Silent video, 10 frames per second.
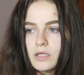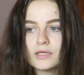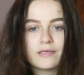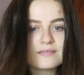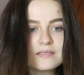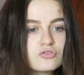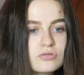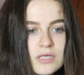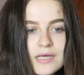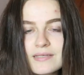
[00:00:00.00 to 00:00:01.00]
et, c'est
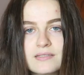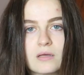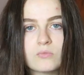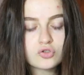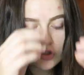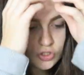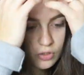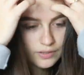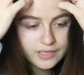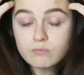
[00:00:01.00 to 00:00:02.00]
juste extrêmement
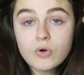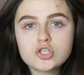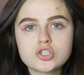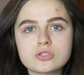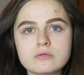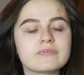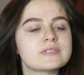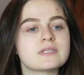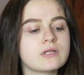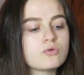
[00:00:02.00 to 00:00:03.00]
chiant et moche.
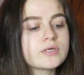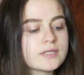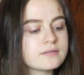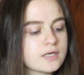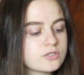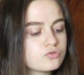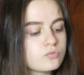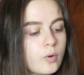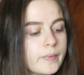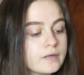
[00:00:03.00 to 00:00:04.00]
Enfin, ça n'a aucun intérêt, je
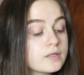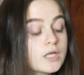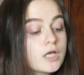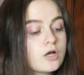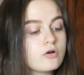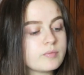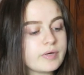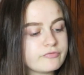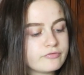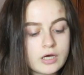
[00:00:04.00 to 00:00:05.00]
comprends pas. Enfin
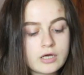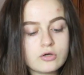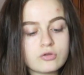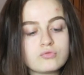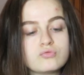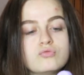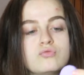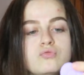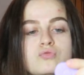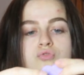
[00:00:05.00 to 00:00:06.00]
bref. Alors, donc du
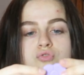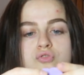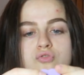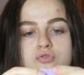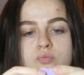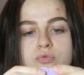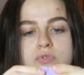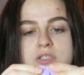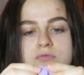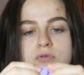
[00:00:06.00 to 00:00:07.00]
coup, je
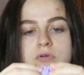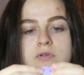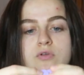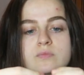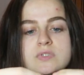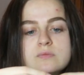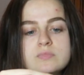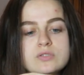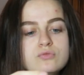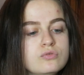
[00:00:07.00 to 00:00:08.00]
suppose qu'il faut enlever le petit
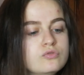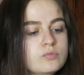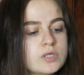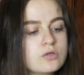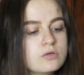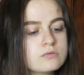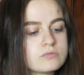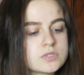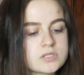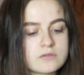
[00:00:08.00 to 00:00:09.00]
bidule du milieu.
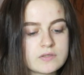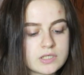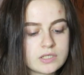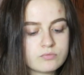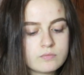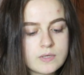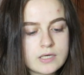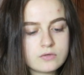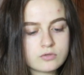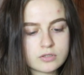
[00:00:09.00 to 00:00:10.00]
Donc ça, ça va aller à la
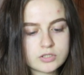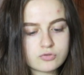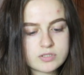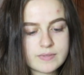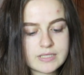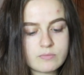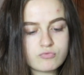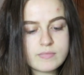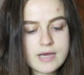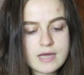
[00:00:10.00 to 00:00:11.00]
poubelle. Encore des choses à mettre à la
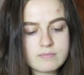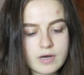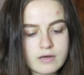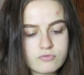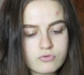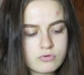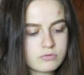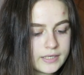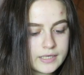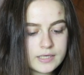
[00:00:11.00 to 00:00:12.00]
poubelle,
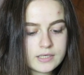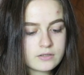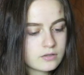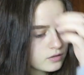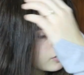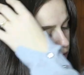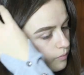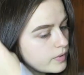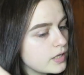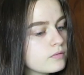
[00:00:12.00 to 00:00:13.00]
bravo. Et
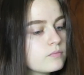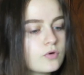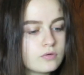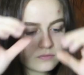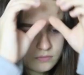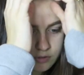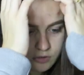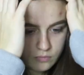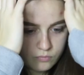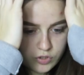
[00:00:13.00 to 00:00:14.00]
normalement,
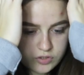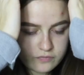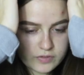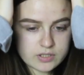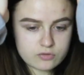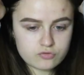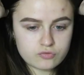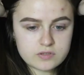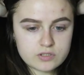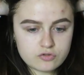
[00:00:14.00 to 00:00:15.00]
alors moi je vais faire quelque
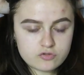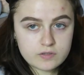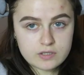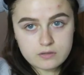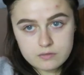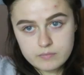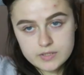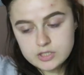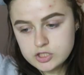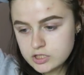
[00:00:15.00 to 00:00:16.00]
chose, c'est que je vais
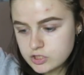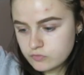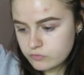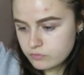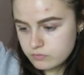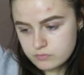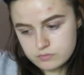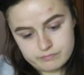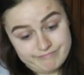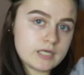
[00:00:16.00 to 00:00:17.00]
m'attacher les cheveux
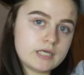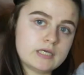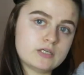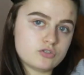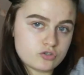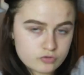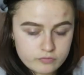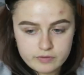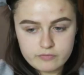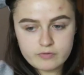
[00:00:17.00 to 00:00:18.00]
et je
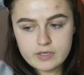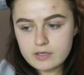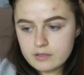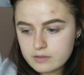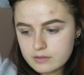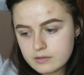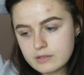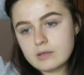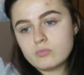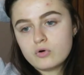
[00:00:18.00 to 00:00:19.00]
vais faire
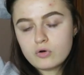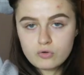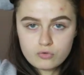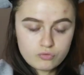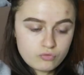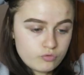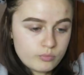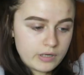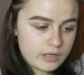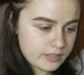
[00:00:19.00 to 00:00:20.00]
d'abord le
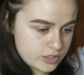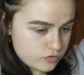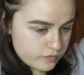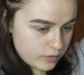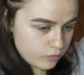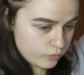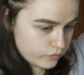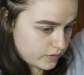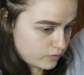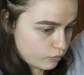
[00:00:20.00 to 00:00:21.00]
bas et je vais
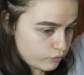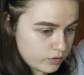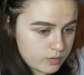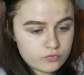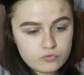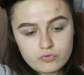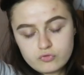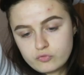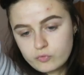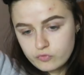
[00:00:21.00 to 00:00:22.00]
remonter au fur et à mesure.
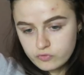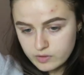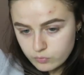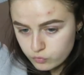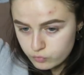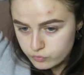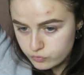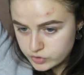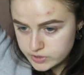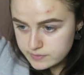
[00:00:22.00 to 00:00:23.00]
Je pense que ce sera beaucoup plus
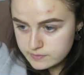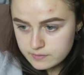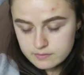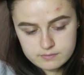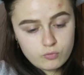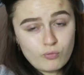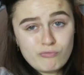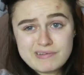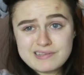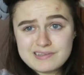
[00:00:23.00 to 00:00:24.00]
logique. On
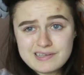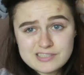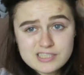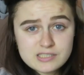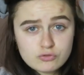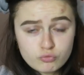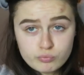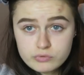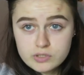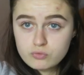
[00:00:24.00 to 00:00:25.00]
va s'attacher cette
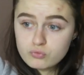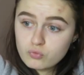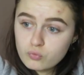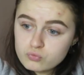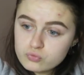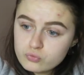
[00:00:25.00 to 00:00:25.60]
petite tronche